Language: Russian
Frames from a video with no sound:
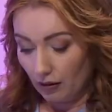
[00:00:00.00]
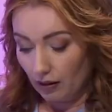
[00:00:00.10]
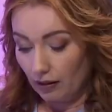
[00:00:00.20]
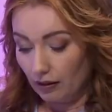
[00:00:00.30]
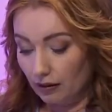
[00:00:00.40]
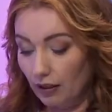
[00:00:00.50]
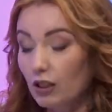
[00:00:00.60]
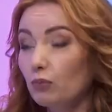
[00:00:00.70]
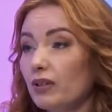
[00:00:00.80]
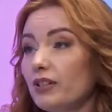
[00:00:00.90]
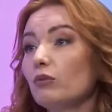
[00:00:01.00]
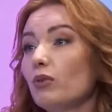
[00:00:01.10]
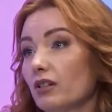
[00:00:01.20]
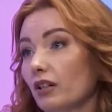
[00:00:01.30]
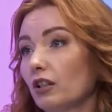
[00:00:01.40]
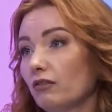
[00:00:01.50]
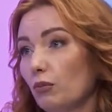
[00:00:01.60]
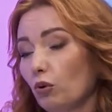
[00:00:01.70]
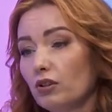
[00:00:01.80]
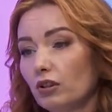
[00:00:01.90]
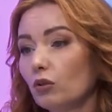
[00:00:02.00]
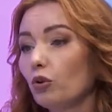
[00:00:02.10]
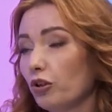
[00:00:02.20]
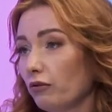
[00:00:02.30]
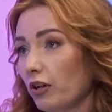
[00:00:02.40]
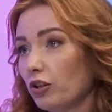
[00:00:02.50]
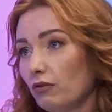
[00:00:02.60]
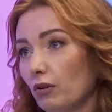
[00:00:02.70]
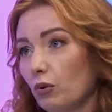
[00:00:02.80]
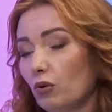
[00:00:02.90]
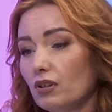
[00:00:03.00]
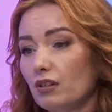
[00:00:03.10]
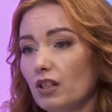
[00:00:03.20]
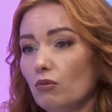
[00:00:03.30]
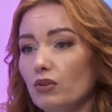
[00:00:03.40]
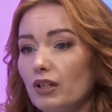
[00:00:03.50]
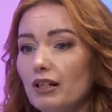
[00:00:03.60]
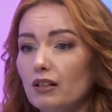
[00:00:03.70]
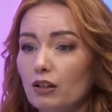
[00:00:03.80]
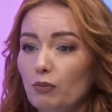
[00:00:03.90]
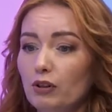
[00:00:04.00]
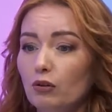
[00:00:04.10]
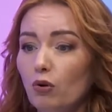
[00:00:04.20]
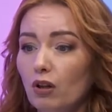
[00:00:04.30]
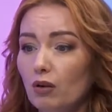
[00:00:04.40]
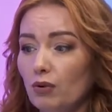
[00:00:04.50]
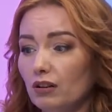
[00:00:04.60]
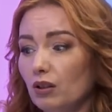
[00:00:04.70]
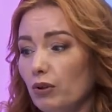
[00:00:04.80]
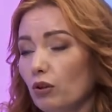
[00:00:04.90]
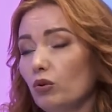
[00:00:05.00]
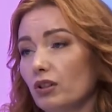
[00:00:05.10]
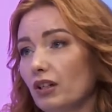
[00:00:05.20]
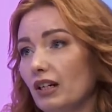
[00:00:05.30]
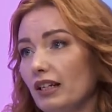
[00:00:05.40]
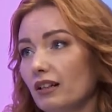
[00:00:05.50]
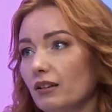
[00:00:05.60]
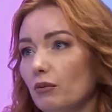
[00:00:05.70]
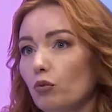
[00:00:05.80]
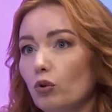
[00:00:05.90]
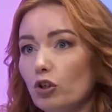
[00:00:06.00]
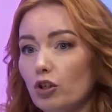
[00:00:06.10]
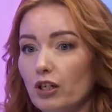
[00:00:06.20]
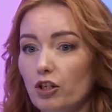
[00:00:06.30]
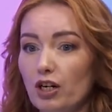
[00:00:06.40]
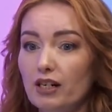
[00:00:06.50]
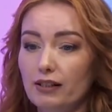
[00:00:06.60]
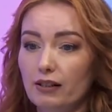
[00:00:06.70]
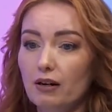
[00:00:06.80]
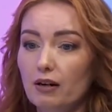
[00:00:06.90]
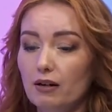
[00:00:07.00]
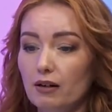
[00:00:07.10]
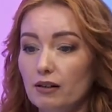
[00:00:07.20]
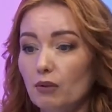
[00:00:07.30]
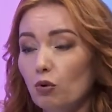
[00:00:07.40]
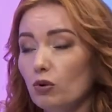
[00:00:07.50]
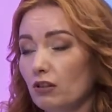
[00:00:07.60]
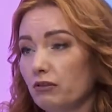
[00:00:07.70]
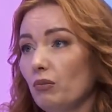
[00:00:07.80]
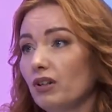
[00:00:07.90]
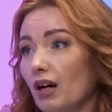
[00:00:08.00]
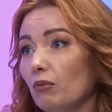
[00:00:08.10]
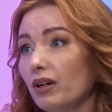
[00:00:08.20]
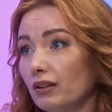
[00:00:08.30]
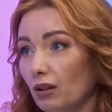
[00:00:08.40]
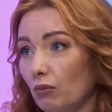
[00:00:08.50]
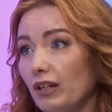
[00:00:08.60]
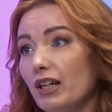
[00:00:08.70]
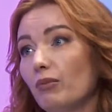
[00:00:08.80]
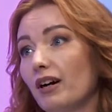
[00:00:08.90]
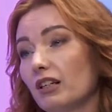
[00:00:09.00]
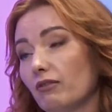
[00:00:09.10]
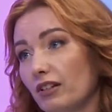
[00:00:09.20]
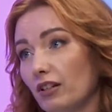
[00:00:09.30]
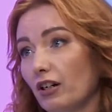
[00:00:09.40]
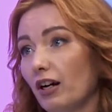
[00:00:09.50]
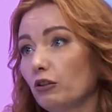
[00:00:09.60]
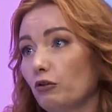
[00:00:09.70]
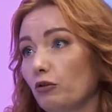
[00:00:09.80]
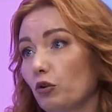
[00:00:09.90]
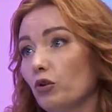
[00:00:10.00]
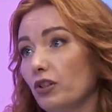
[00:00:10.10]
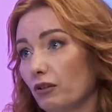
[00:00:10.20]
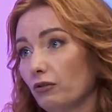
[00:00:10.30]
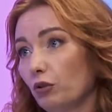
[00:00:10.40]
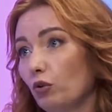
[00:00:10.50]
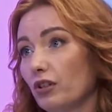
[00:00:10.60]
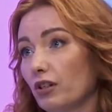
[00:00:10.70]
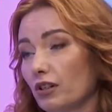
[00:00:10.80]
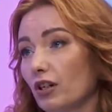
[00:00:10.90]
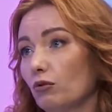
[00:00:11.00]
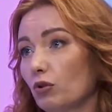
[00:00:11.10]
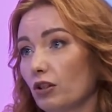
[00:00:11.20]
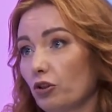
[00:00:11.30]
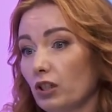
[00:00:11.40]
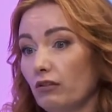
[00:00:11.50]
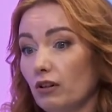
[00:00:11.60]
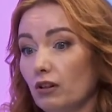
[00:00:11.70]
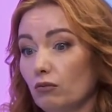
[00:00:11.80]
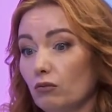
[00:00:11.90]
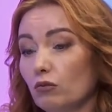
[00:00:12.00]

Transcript: А, да, спасибо за этот вопрос. Это очень важный вопрос. На самом деле, к психологам, когда приходят клиенты, большая часть запросов именно об этом. Либо они возникают в ходе, в ходе разговора с человеком.